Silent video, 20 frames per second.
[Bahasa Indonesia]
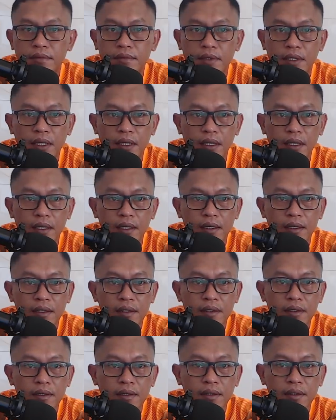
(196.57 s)
Ah.
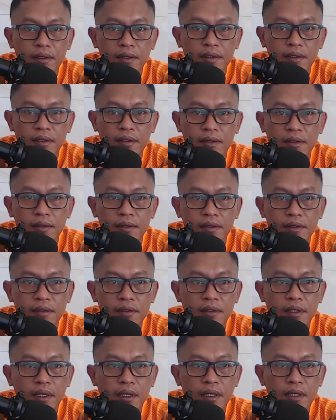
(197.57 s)

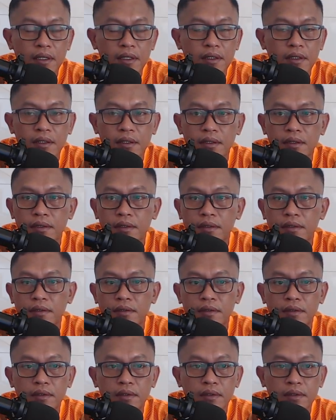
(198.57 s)
Ya.
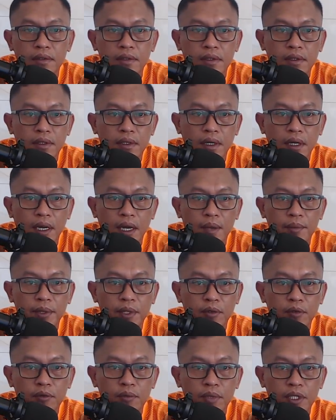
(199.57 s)

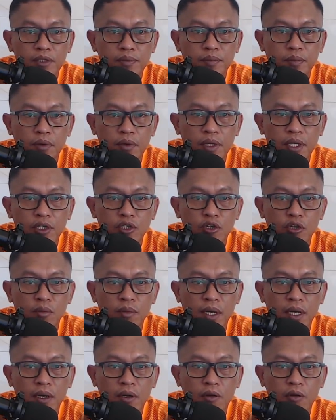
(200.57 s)
Kabit Humas Polda Jawa
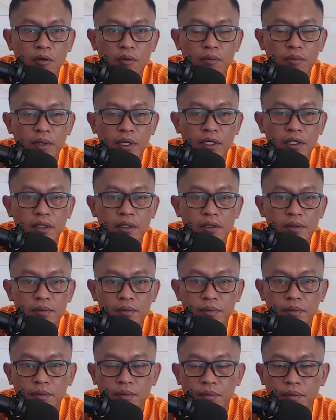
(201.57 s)
Barat Kombel
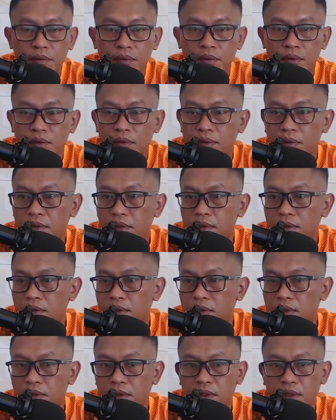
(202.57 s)

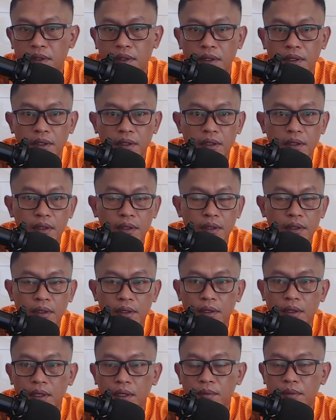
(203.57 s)
uh,
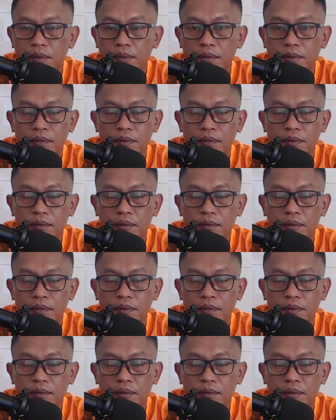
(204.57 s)
Habib.